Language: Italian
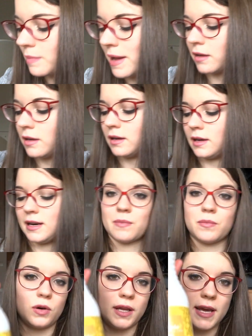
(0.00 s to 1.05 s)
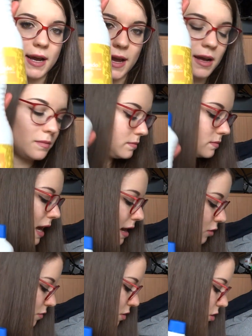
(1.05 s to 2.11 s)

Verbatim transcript: vabbè, eh, l'ammoniaca, ah non vi